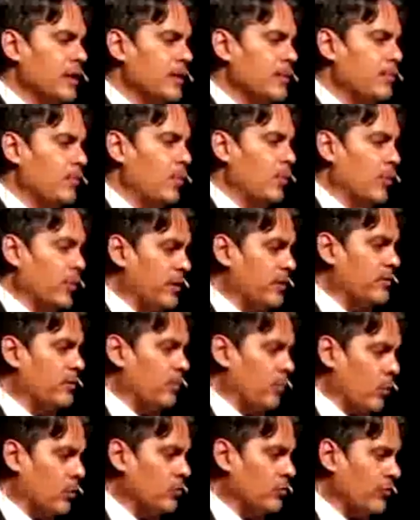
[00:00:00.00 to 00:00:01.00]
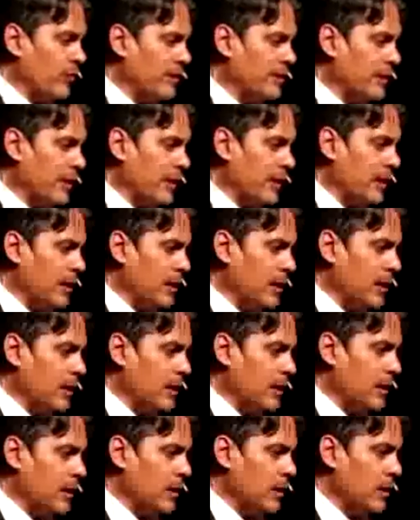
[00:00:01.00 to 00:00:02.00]
que podés vos faltar?
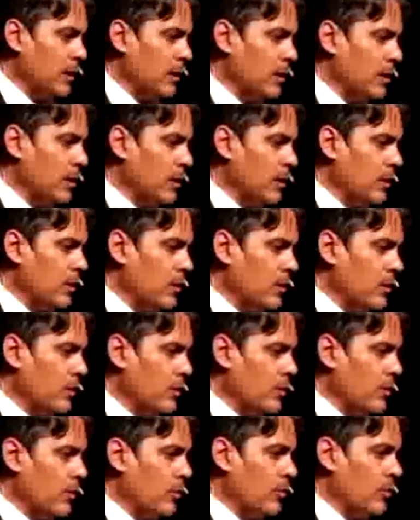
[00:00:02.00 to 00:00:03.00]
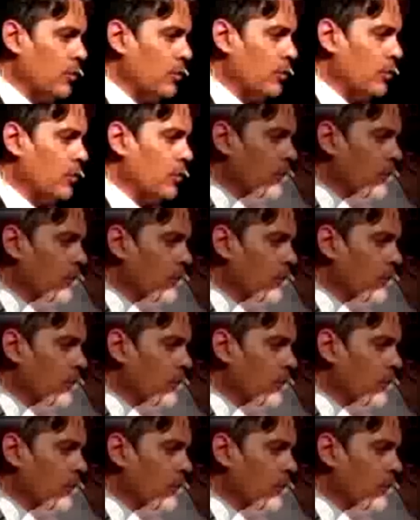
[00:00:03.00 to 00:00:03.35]
Sí.